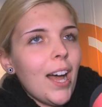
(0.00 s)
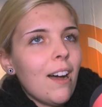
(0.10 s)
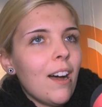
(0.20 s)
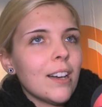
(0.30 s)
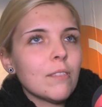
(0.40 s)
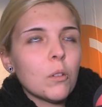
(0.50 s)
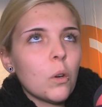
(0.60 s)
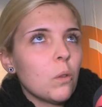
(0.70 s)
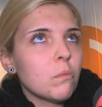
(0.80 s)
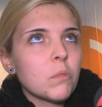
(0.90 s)
Äh,
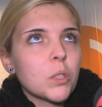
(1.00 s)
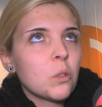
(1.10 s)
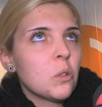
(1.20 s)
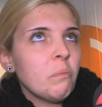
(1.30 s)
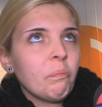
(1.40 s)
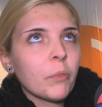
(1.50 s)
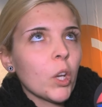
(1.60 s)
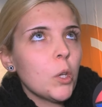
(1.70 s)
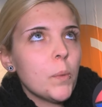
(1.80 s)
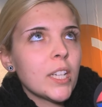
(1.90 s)
so
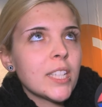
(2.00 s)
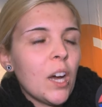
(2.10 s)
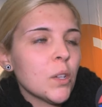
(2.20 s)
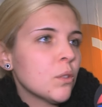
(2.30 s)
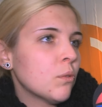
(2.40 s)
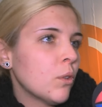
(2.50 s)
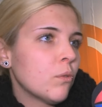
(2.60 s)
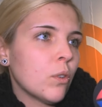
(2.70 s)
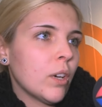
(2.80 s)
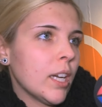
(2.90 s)
über
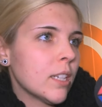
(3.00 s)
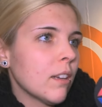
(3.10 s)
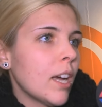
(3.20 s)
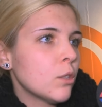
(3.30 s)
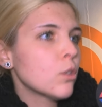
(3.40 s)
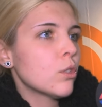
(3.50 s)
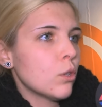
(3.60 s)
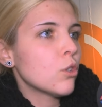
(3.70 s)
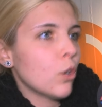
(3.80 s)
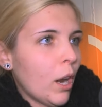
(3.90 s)
1500. Also es
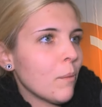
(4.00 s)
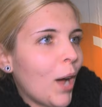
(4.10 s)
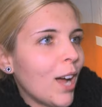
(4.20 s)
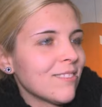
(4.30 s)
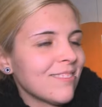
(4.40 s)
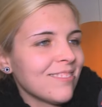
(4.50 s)
sind schon ein paar.